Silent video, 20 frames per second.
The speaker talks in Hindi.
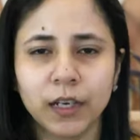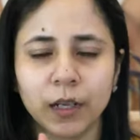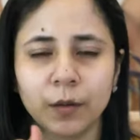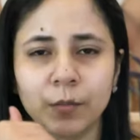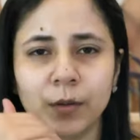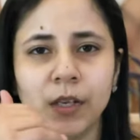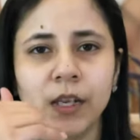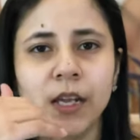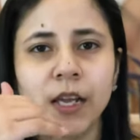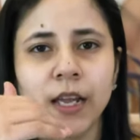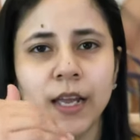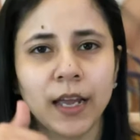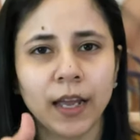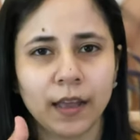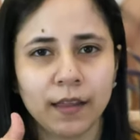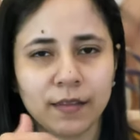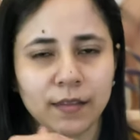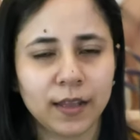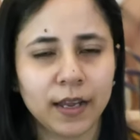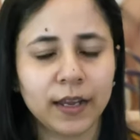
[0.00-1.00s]
टेबल
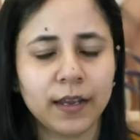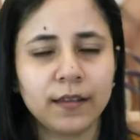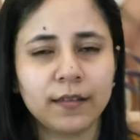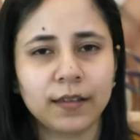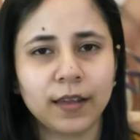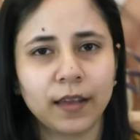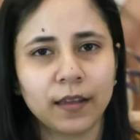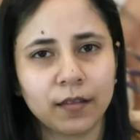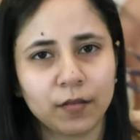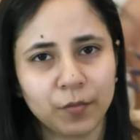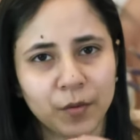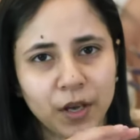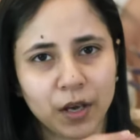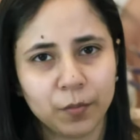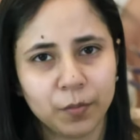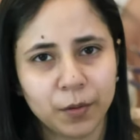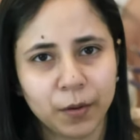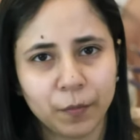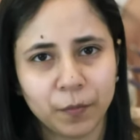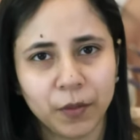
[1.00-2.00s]
इज़ नाइस के इसमें
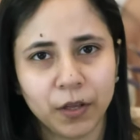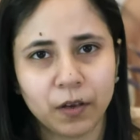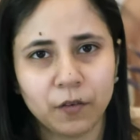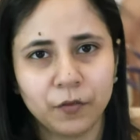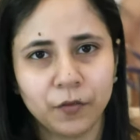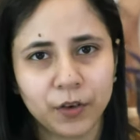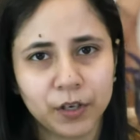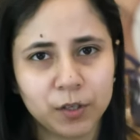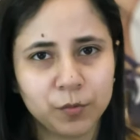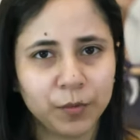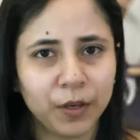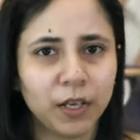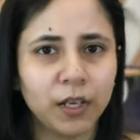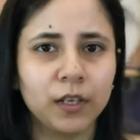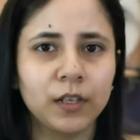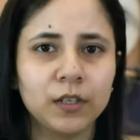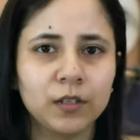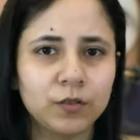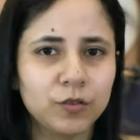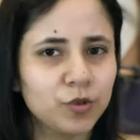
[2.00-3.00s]
आप अपना फ्रिज
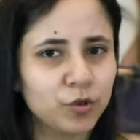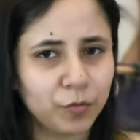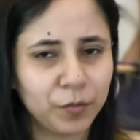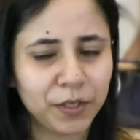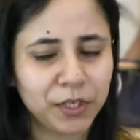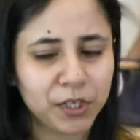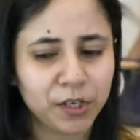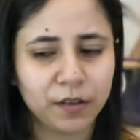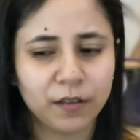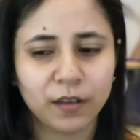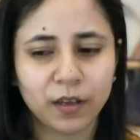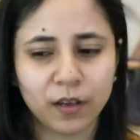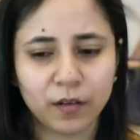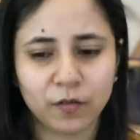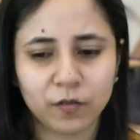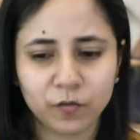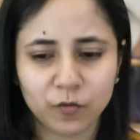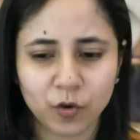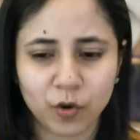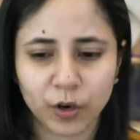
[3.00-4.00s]
में जो भी चीज़ें हैं
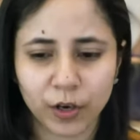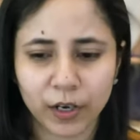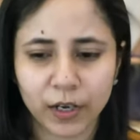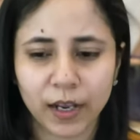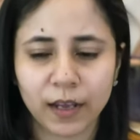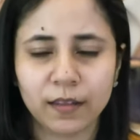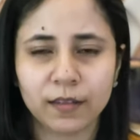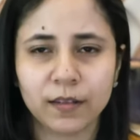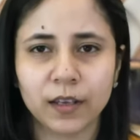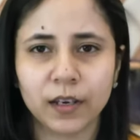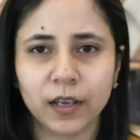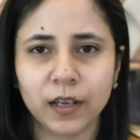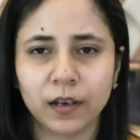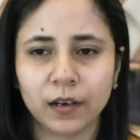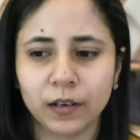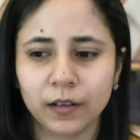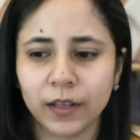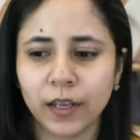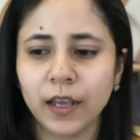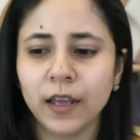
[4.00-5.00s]
वो ऑर्गेनाइज करके
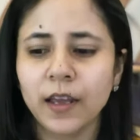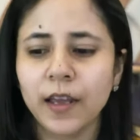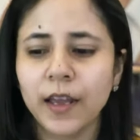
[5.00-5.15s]
रख दें